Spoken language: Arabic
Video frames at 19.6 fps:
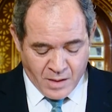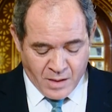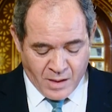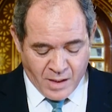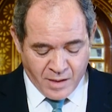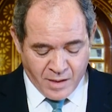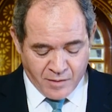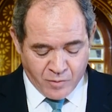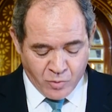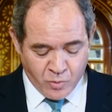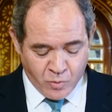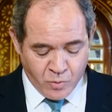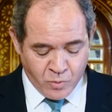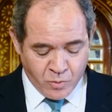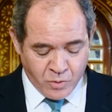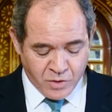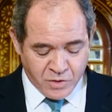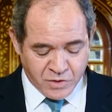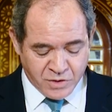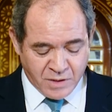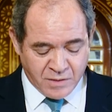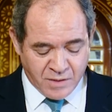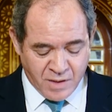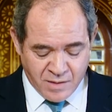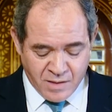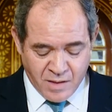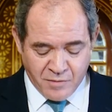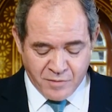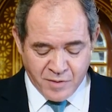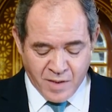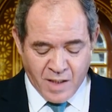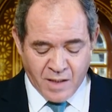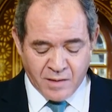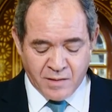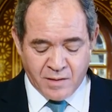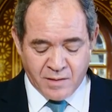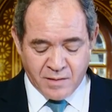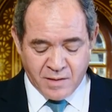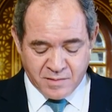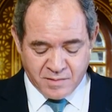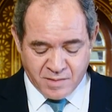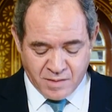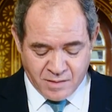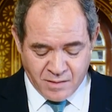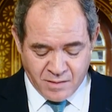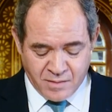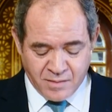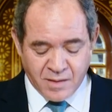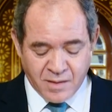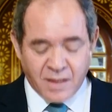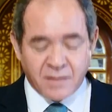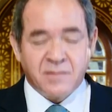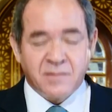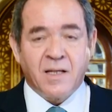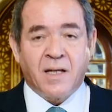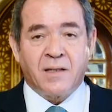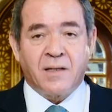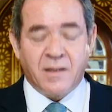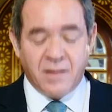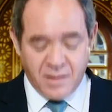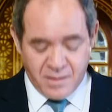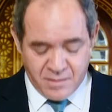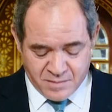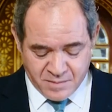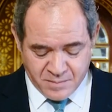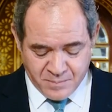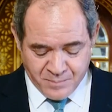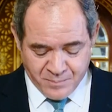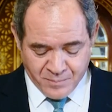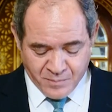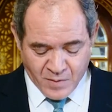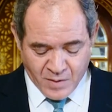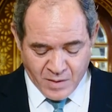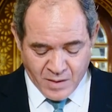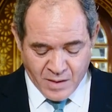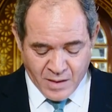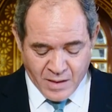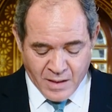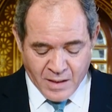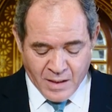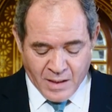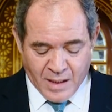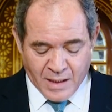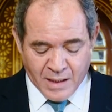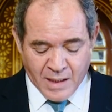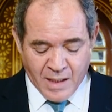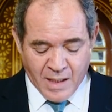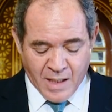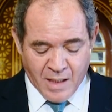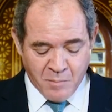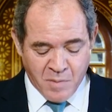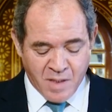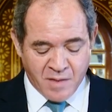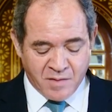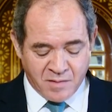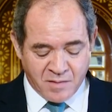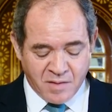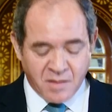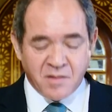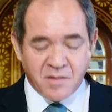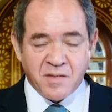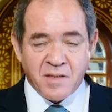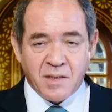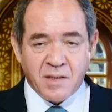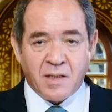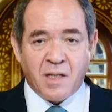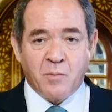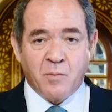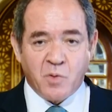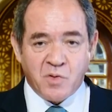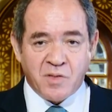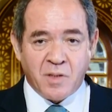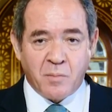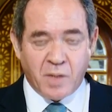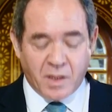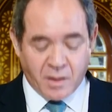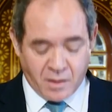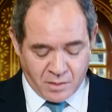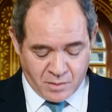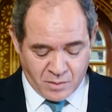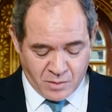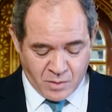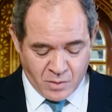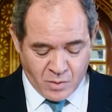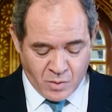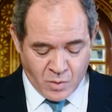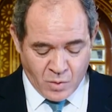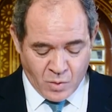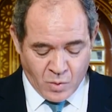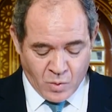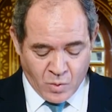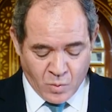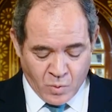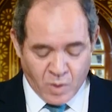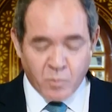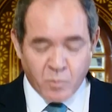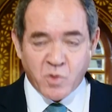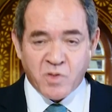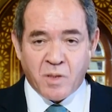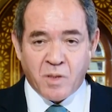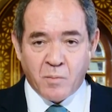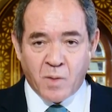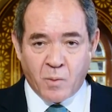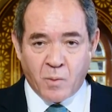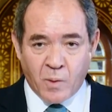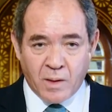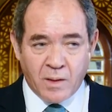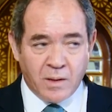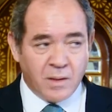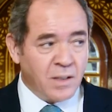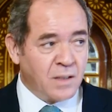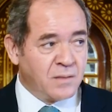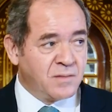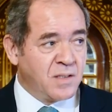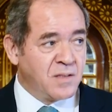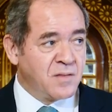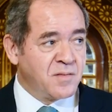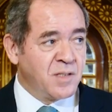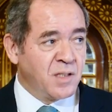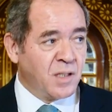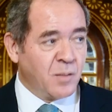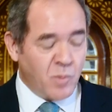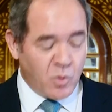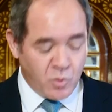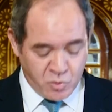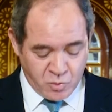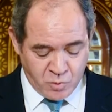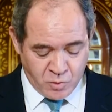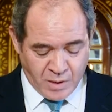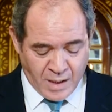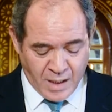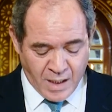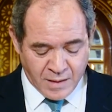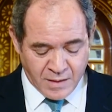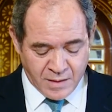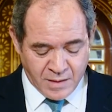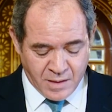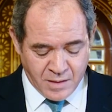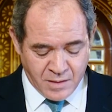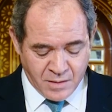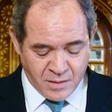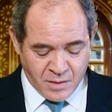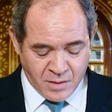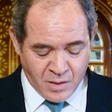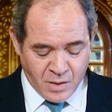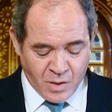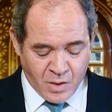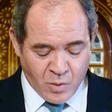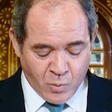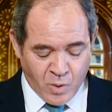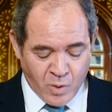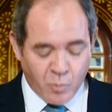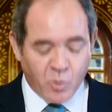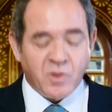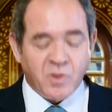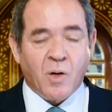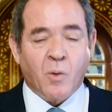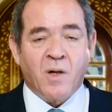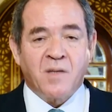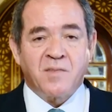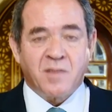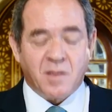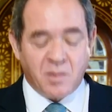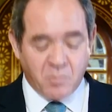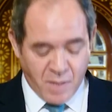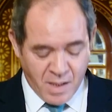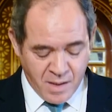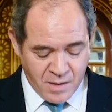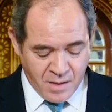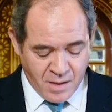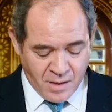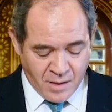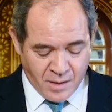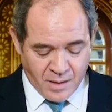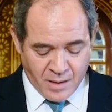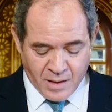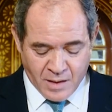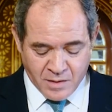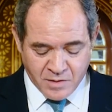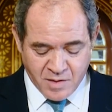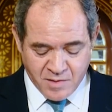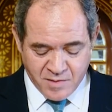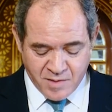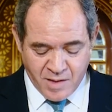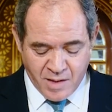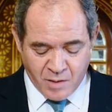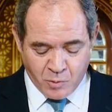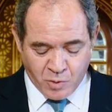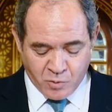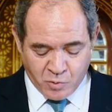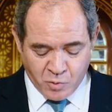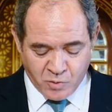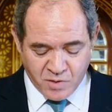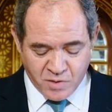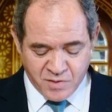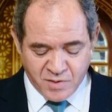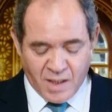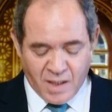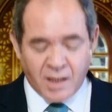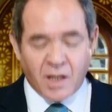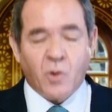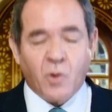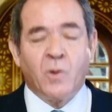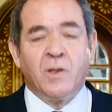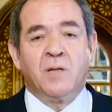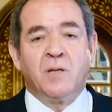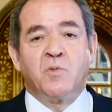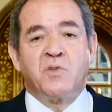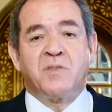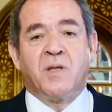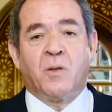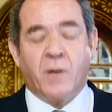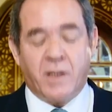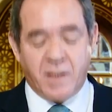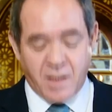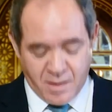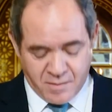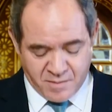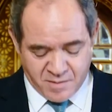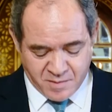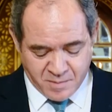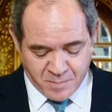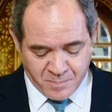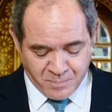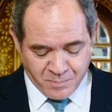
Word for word: حيث جددنا في هذا الصدد التأكيد على أهمية التنسيق المستمر والتنسيق موجود حاليا والمتواصل بين الجزائر وتونس على كل المستويات